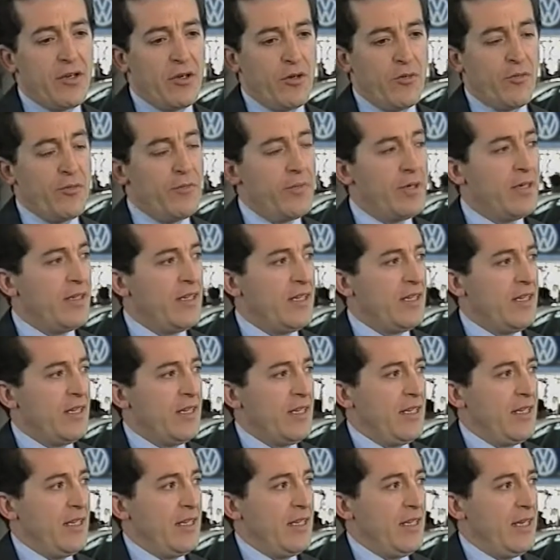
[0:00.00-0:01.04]
di hobby,
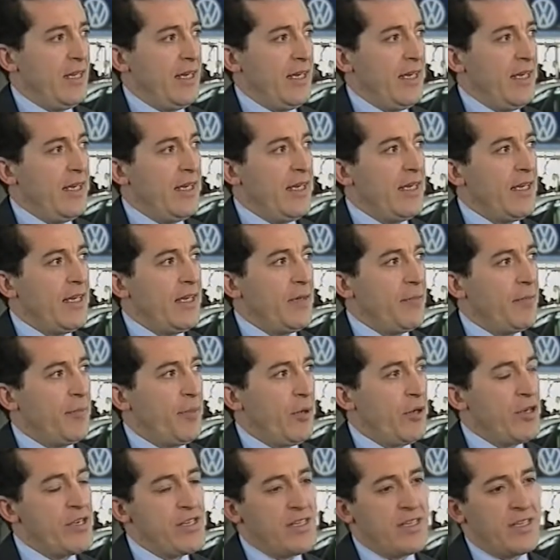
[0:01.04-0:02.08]
e
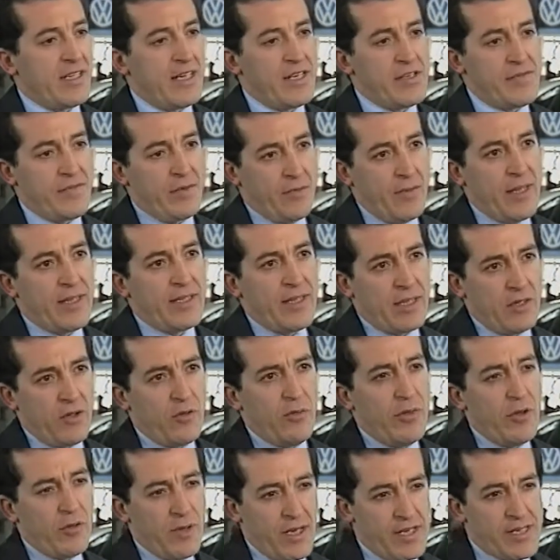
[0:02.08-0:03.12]
poi si è trasformata
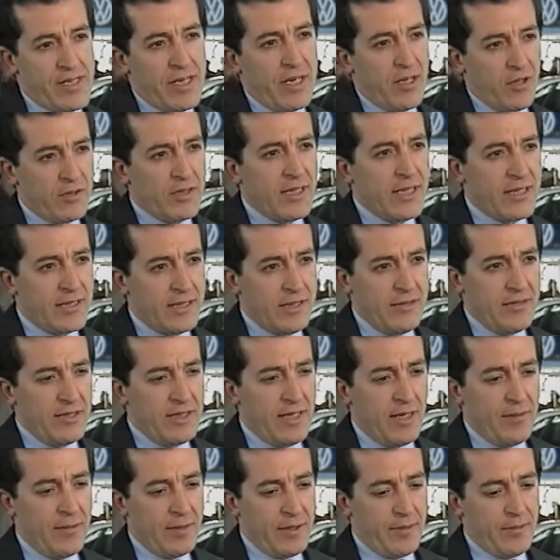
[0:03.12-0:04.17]
come una seconda
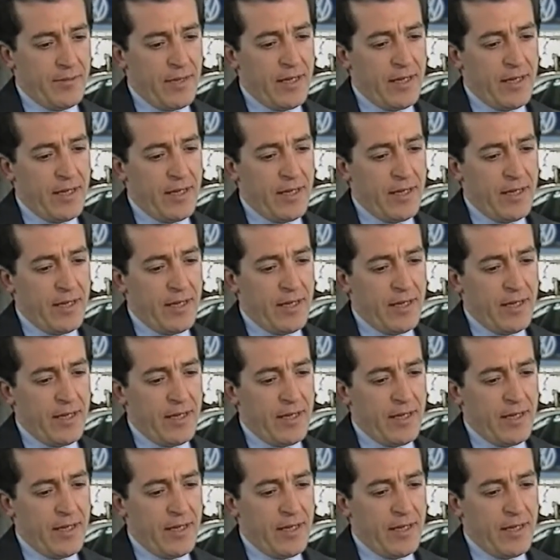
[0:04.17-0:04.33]
attività per